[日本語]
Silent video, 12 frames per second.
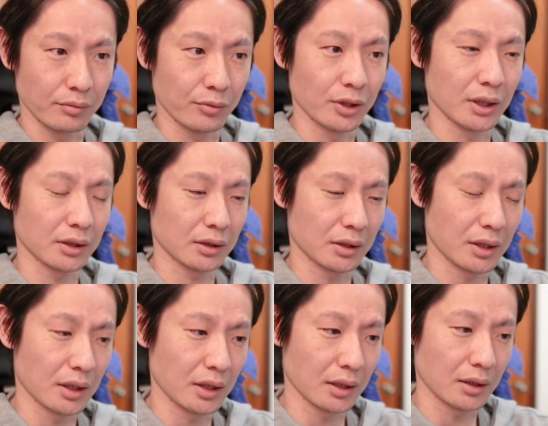もらっ
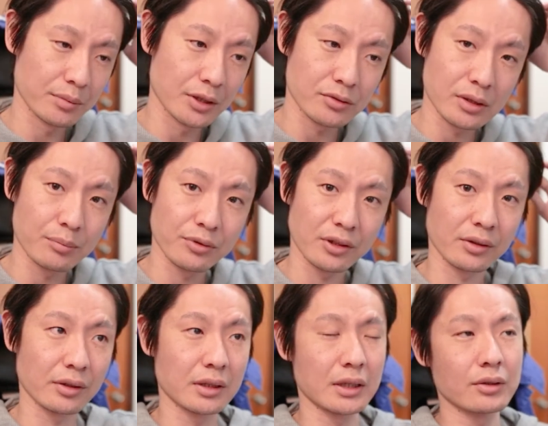てバージョンアップさ
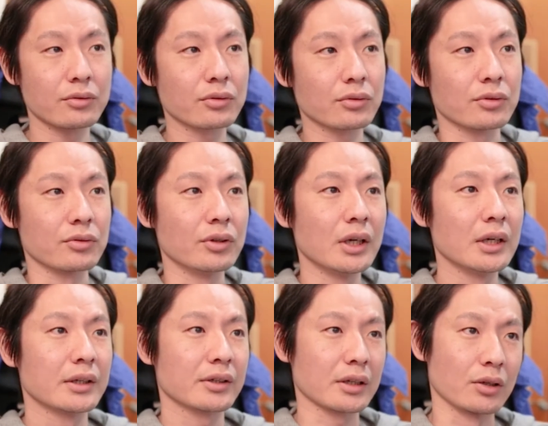せていくという
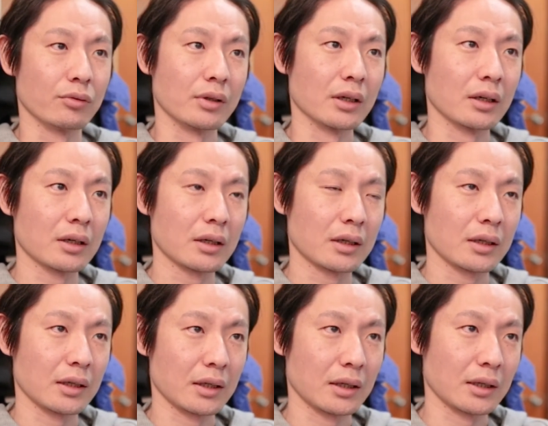作業は、
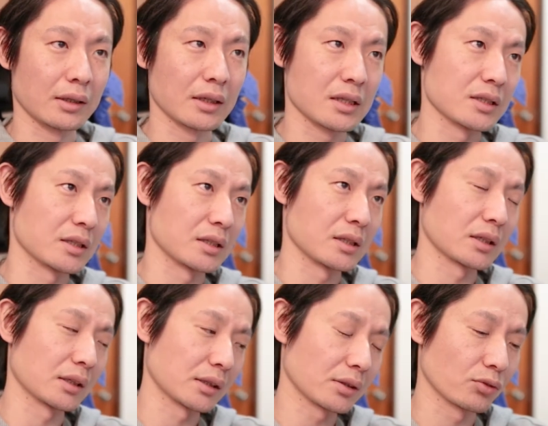大事
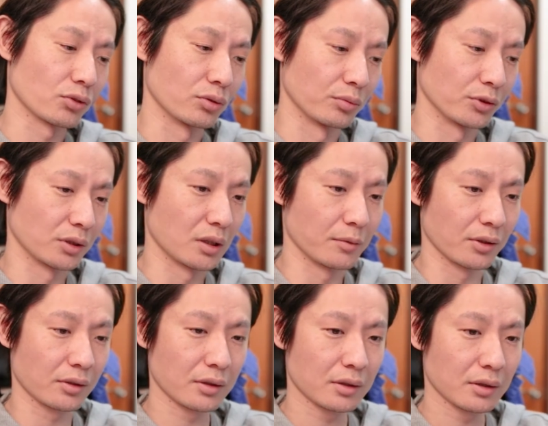かなと思ってい
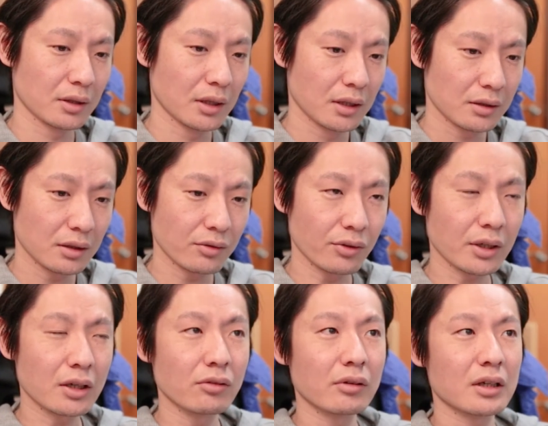ます。で、それ
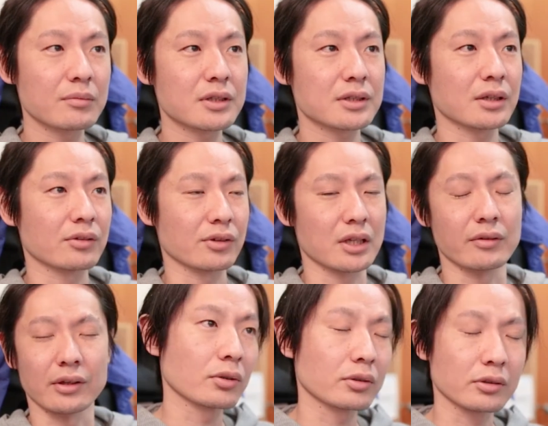が終わりましたら次
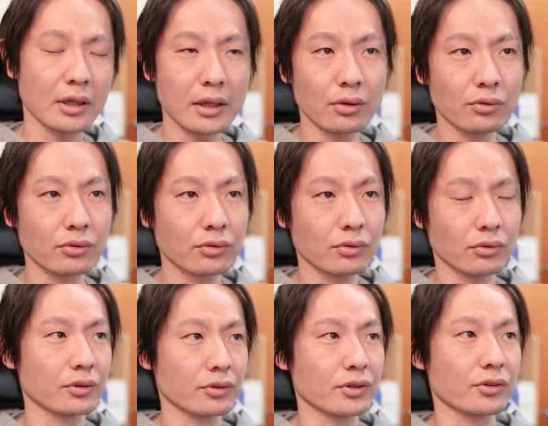は製本
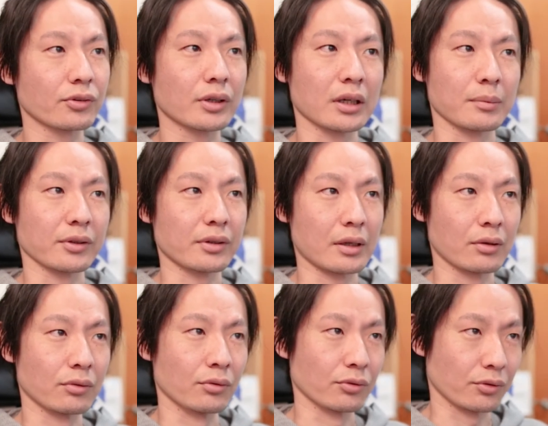する必要があれば製
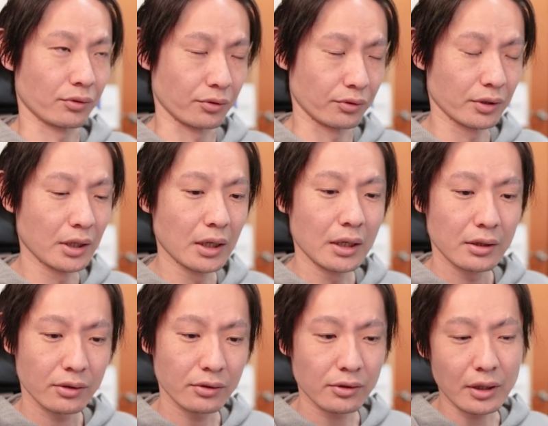本する。
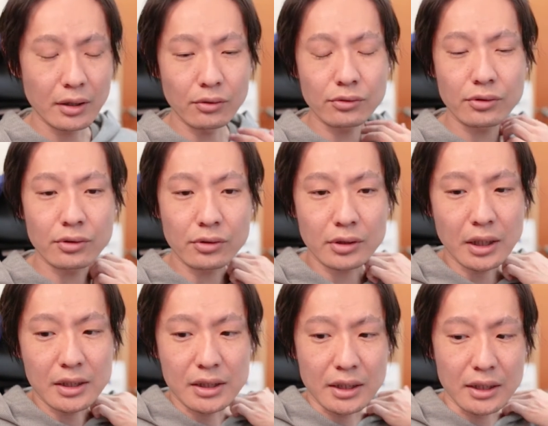その製本すると
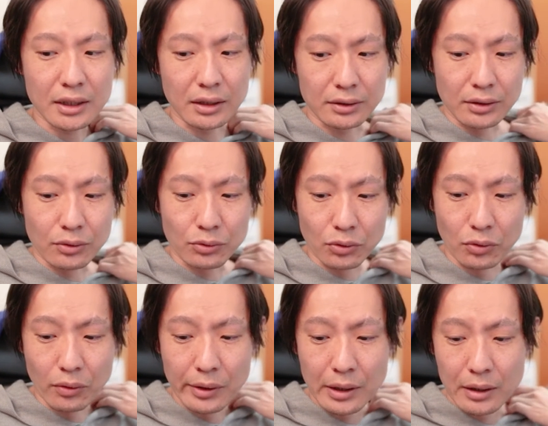何がいいかっていう
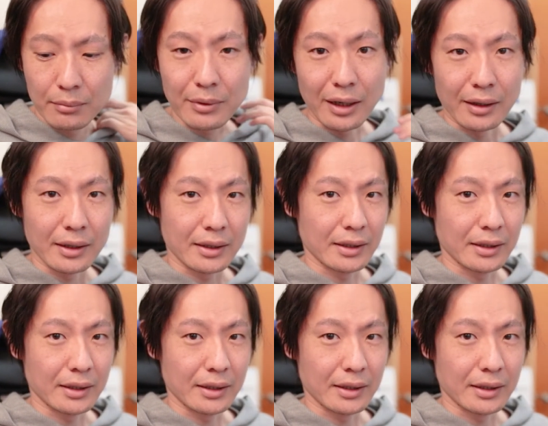と、まあ